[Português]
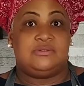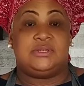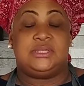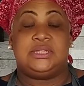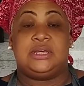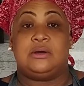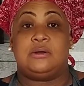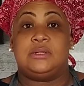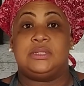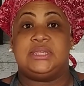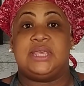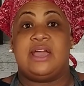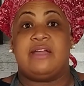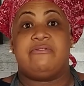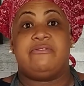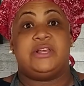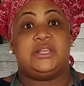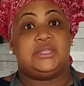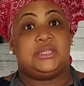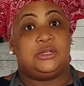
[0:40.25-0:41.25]
Você
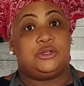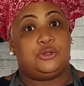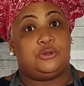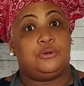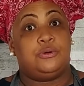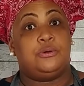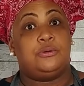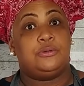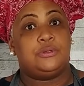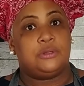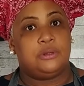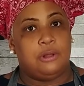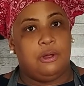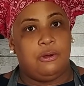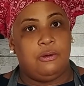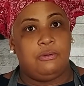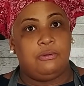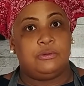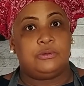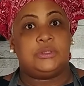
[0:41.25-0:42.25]
consegue fazer churros
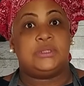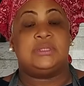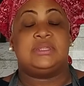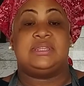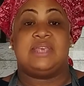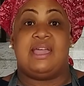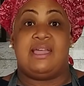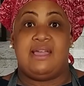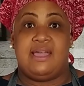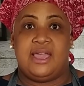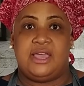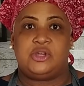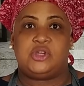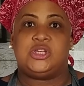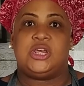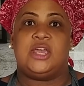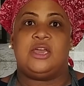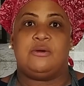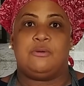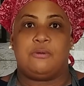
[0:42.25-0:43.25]
longos, sem
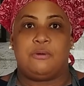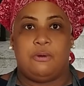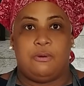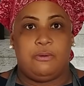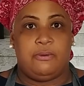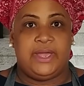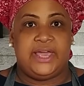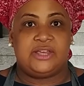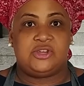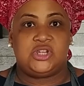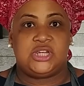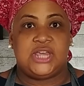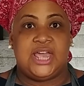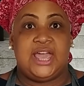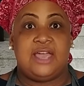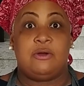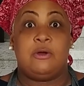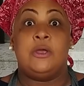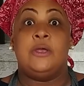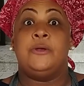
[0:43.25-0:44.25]
recheio ou com
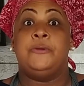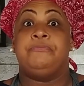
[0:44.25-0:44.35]
recheio,